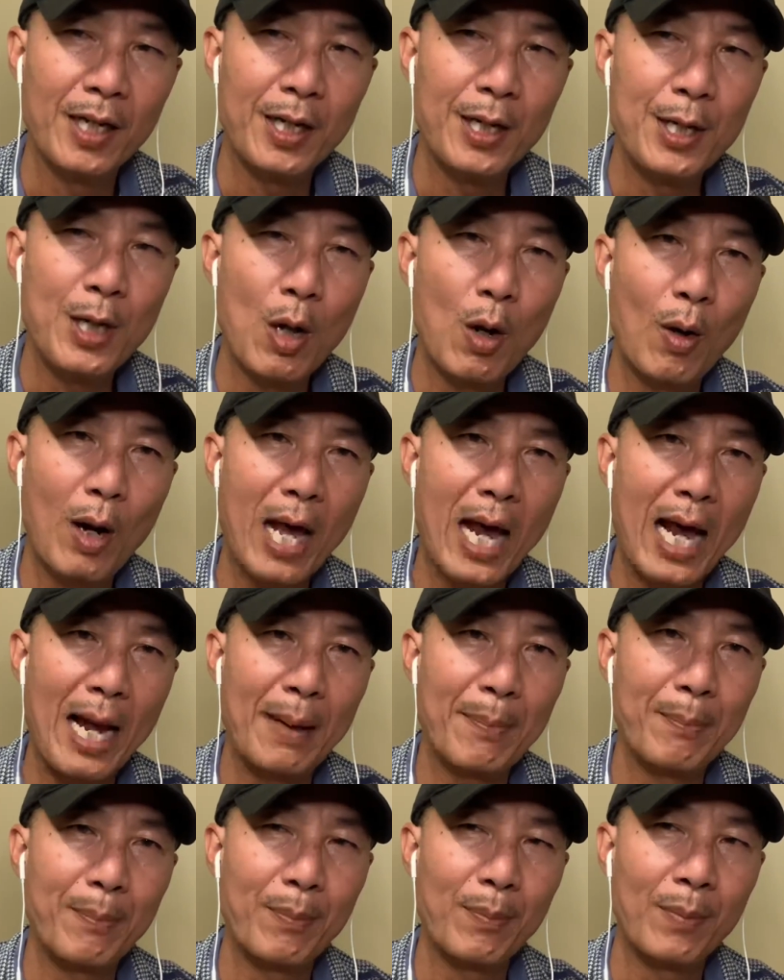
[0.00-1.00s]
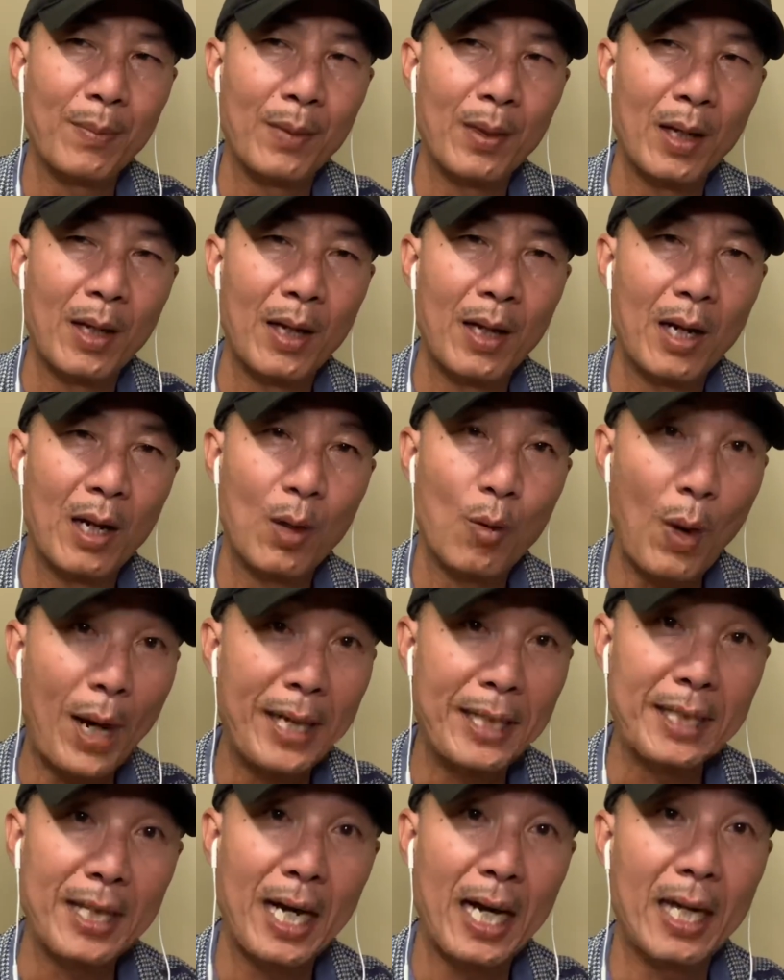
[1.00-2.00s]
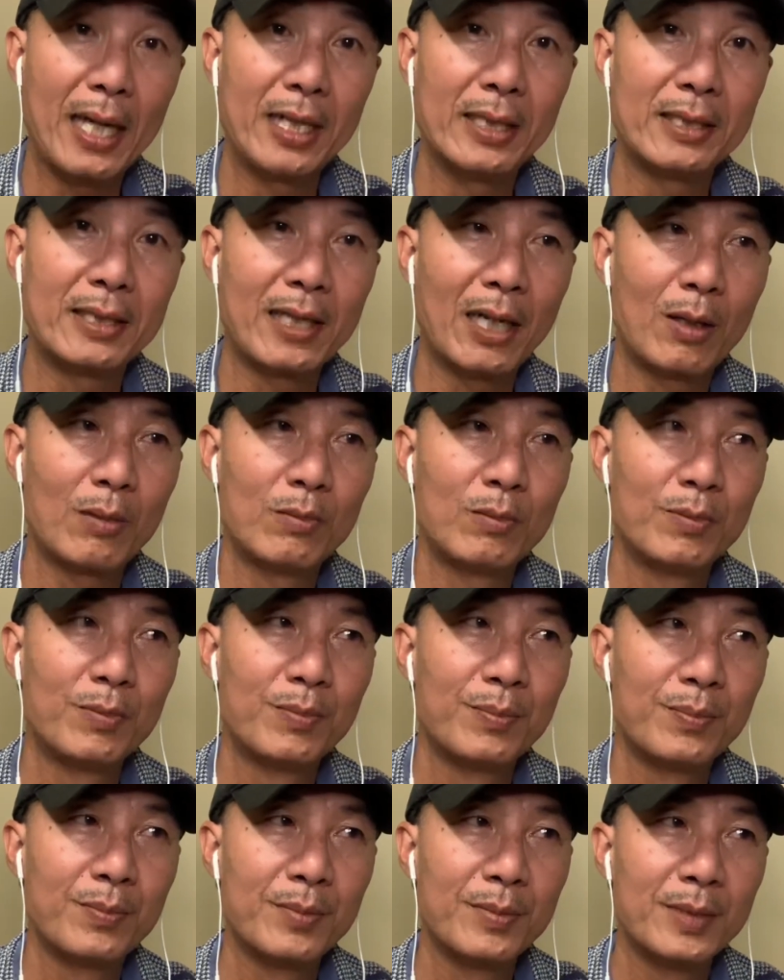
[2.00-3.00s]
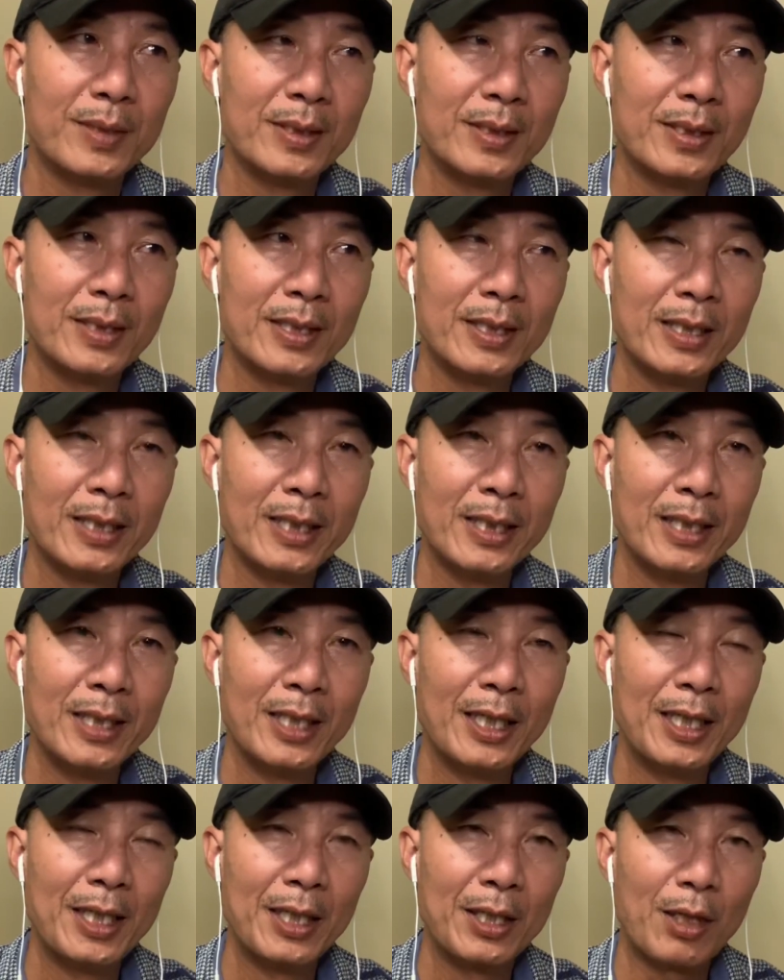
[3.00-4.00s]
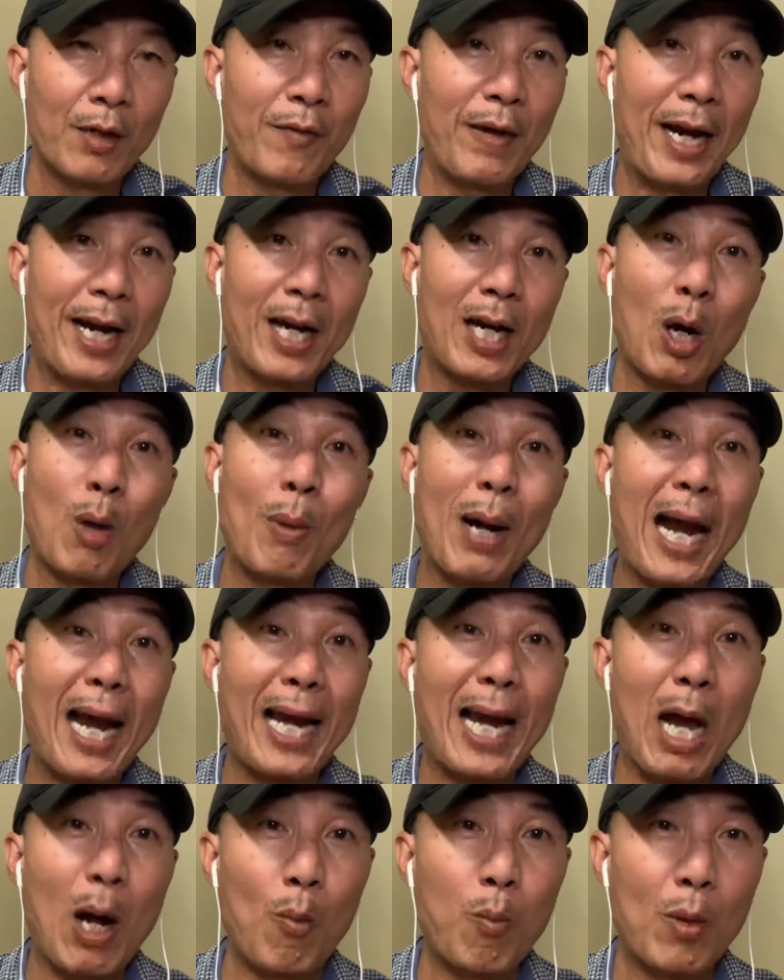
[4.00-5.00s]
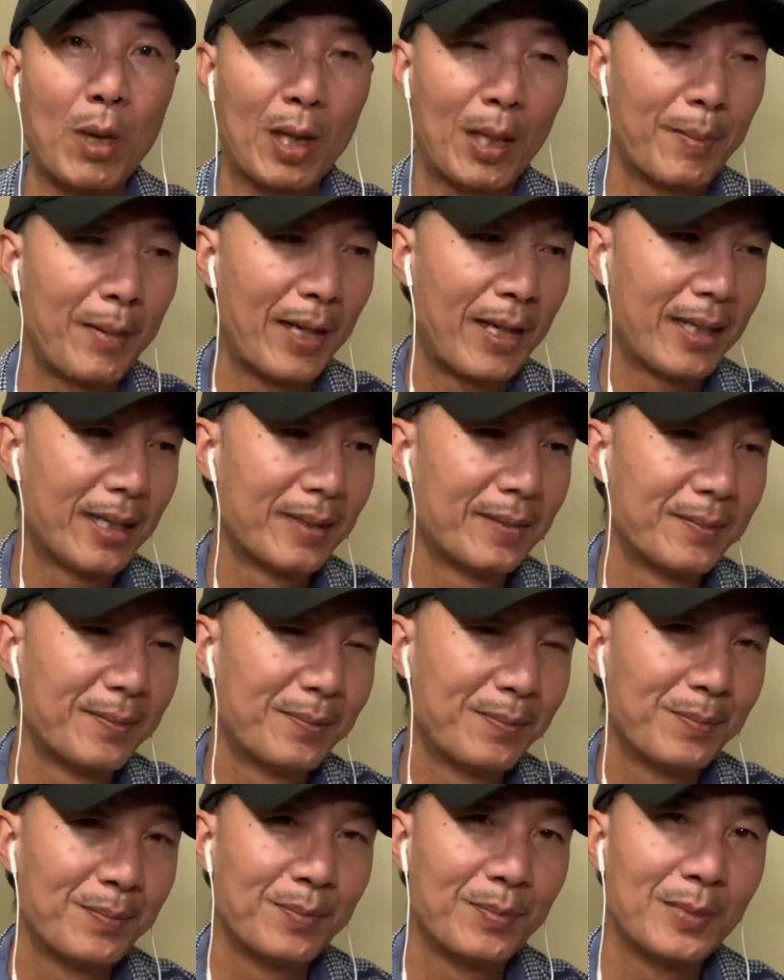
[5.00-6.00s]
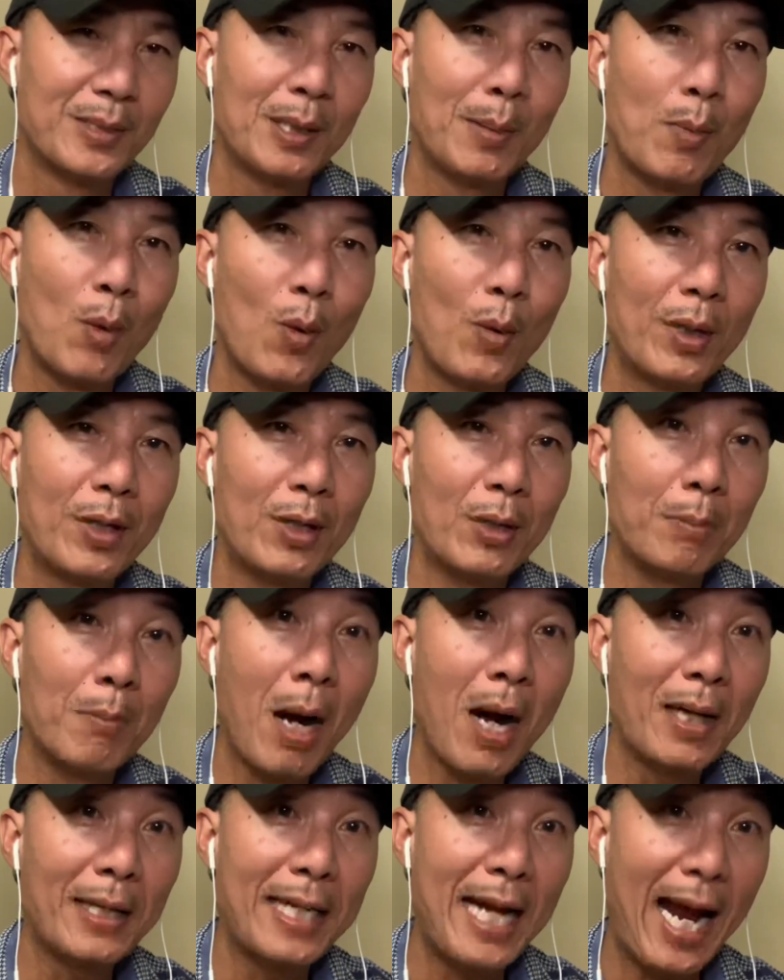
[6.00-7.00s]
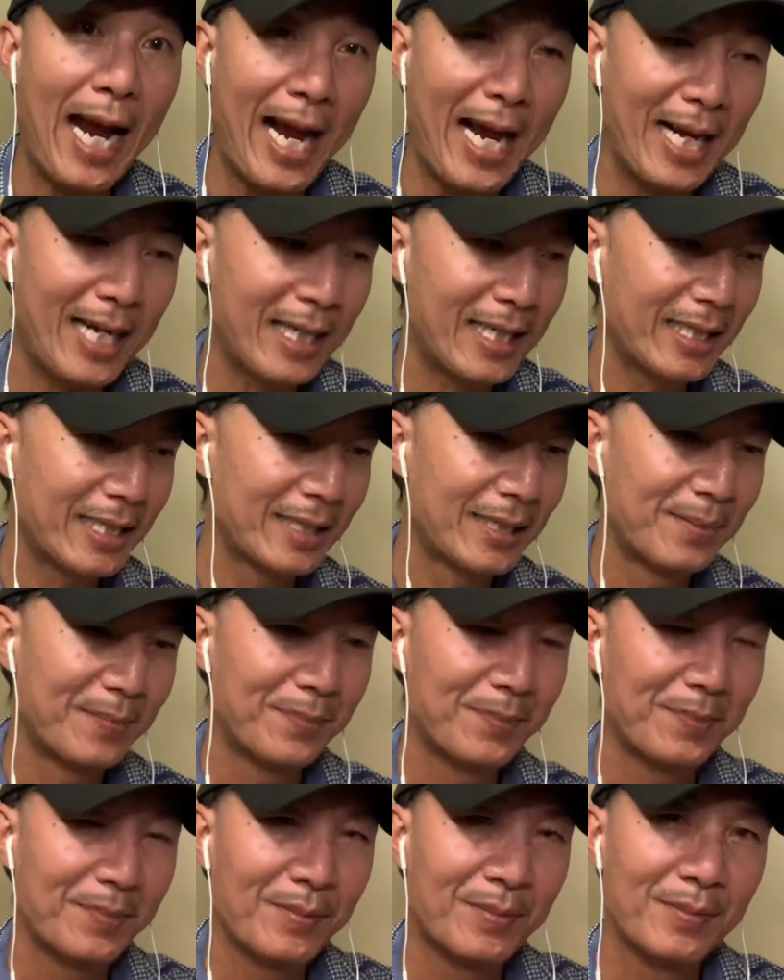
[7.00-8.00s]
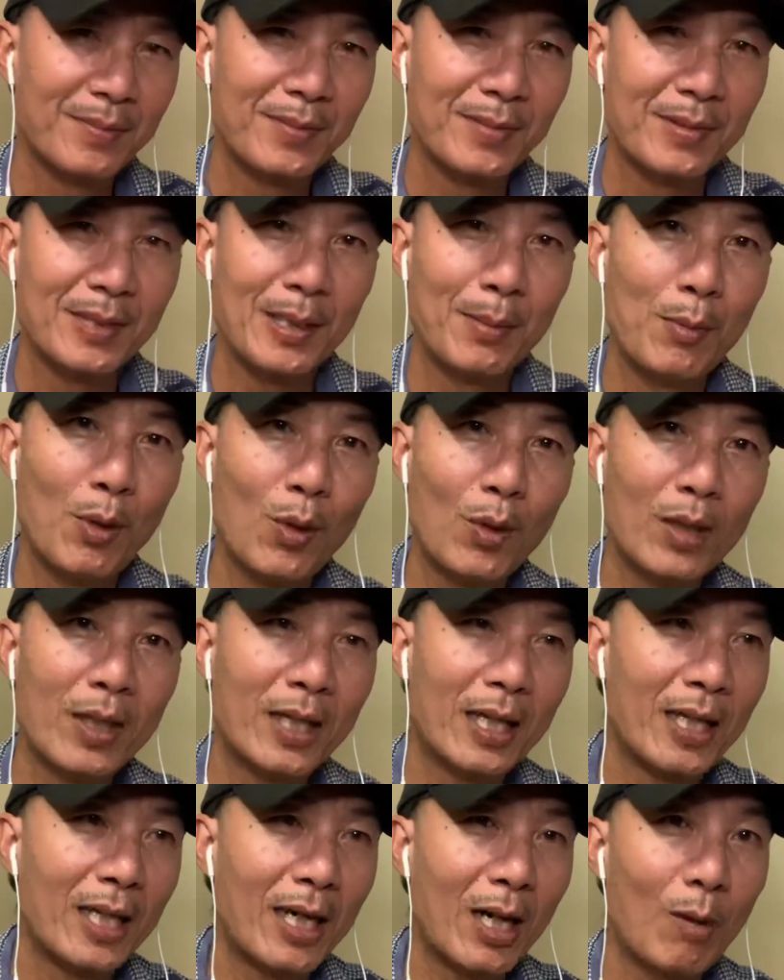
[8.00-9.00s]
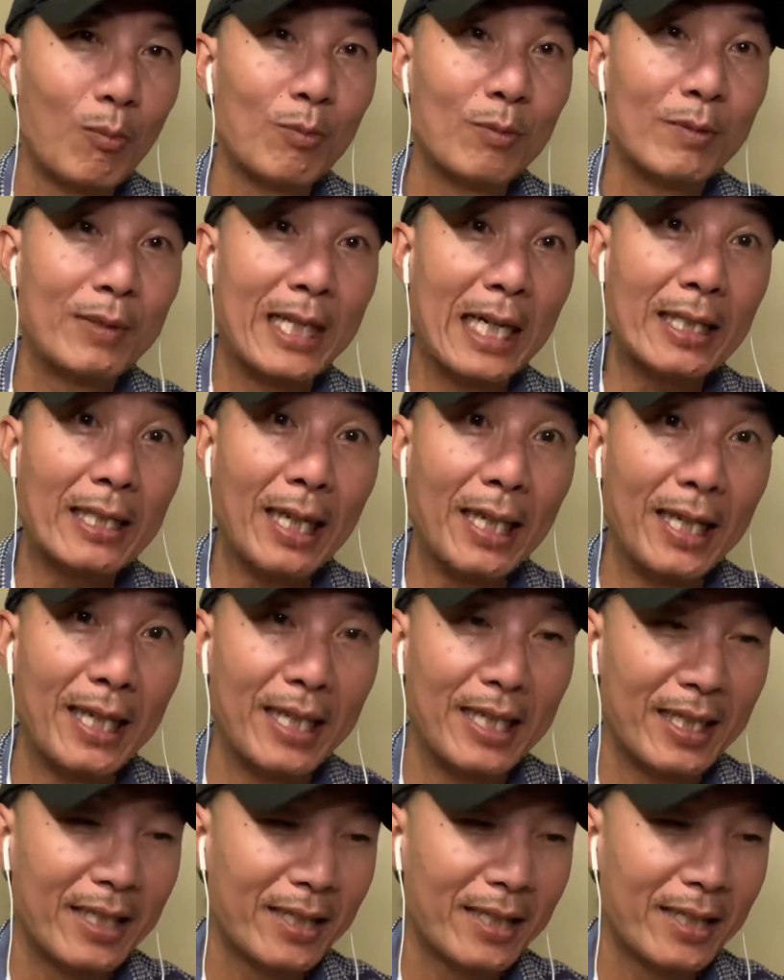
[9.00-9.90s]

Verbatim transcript: đi vô làm quậy thợ xong có vẻ không hài lòng đó các bạn nó muốn được bớt giá đó nó muốn à, không trả tiền